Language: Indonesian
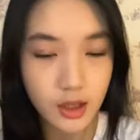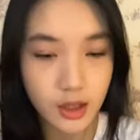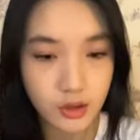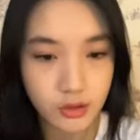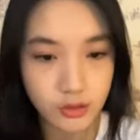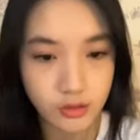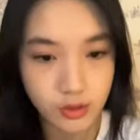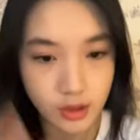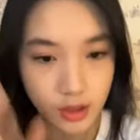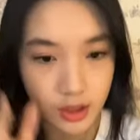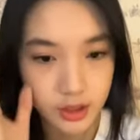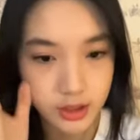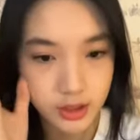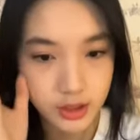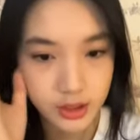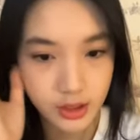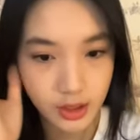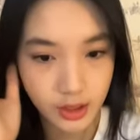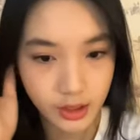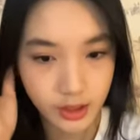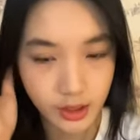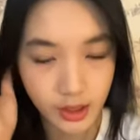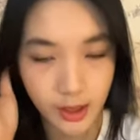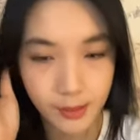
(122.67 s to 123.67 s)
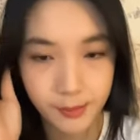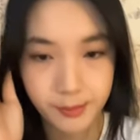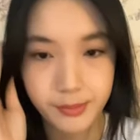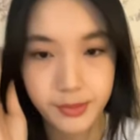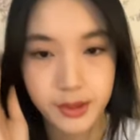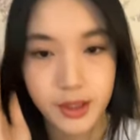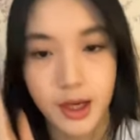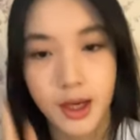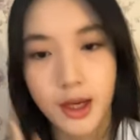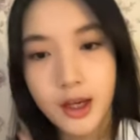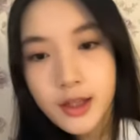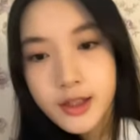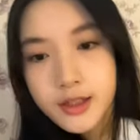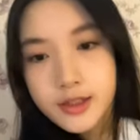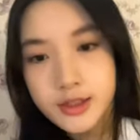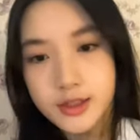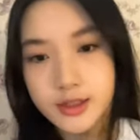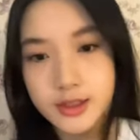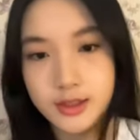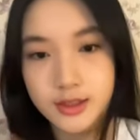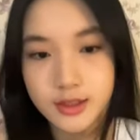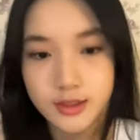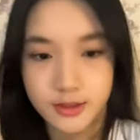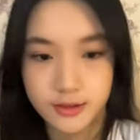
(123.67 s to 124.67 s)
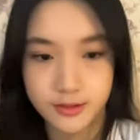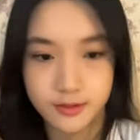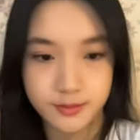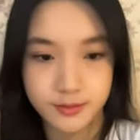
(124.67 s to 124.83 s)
aku enggak di line up guys